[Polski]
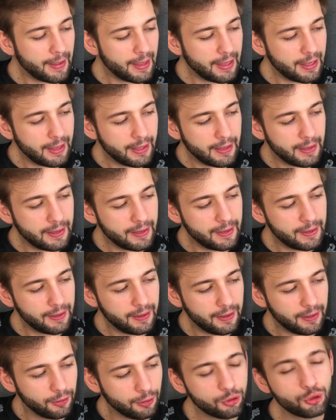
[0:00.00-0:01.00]
I,
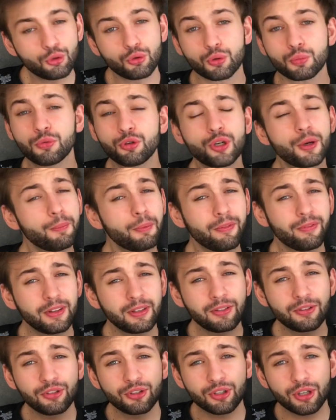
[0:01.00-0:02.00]
I no cóż, muszę powiedzieć,